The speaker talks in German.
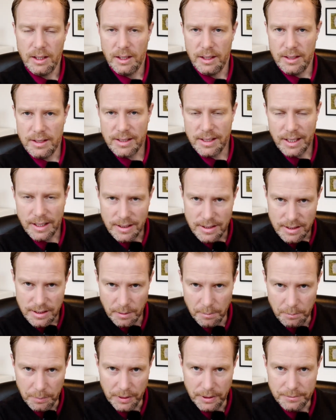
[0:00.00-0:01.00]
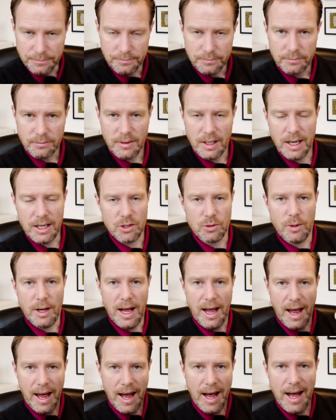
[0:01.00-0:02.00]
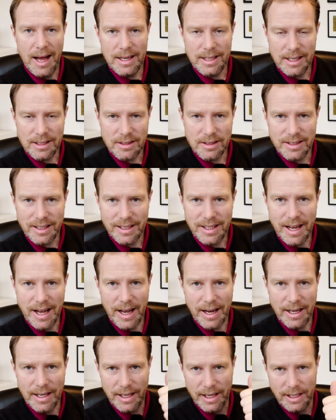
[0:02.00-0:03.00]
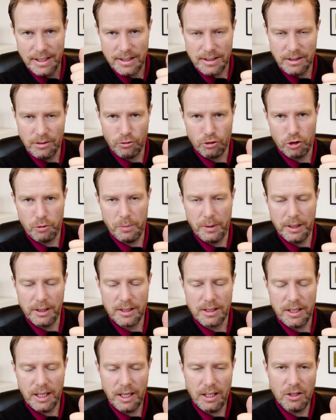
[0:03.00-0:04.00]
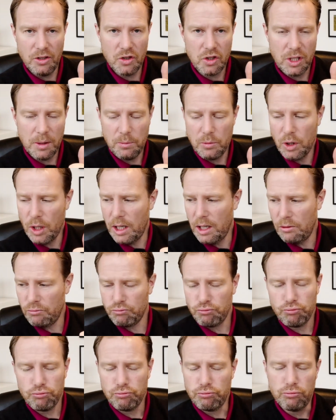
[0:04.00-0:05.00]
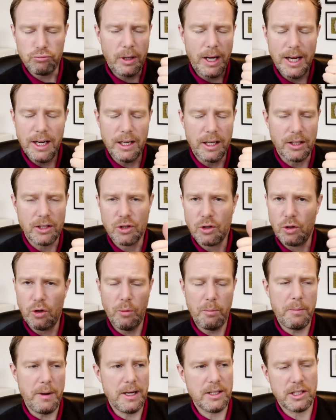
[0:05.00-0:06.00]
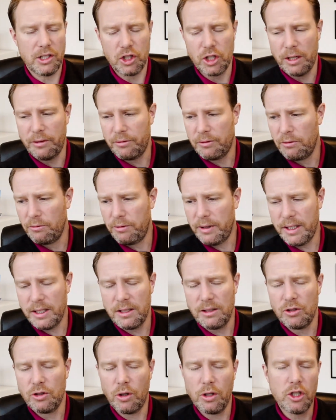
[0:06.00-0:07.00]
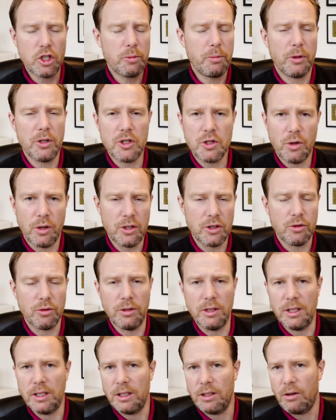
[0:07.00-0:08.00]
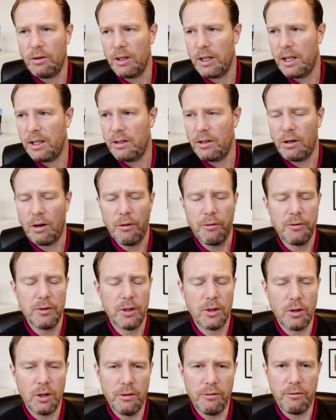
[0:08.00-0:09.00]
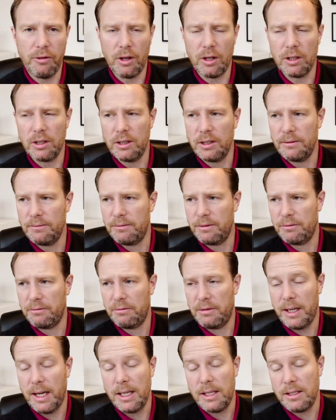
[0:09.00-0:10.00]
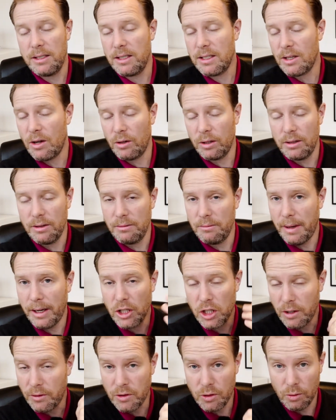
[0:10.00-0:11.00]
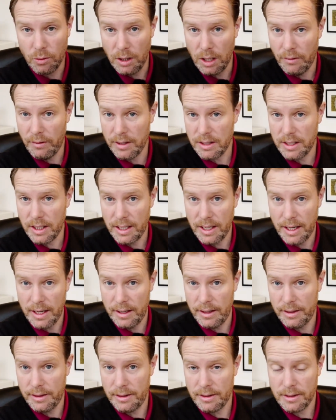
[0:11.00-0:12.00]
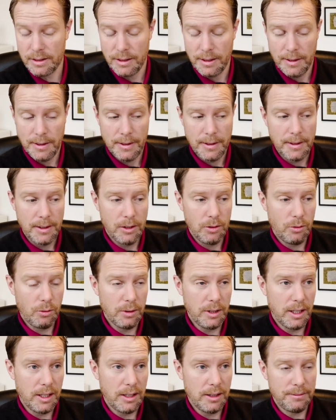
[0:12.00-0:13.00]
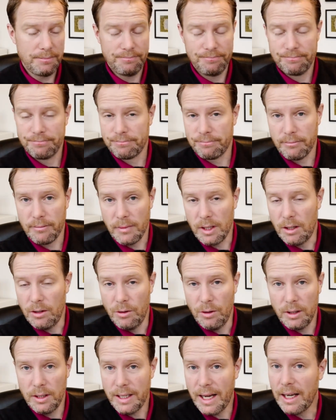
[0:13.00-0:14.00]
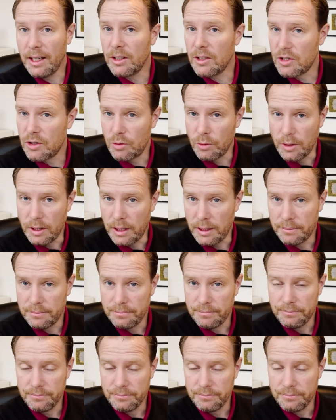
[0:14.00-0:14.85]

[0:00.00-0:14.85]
Das ist ganz simpel. Also A, das sind deine Highlights, die du spielst. Denn es gibt ja Highlights, Clubmeisterschaften, vielleicht ein tolles Sponsorenturnier oder eine offene Golfwoche. Vielleicht ist es auch ein Mannschaftsturnier, was dein Highlight ist. Oder irgendein anderes Turnier.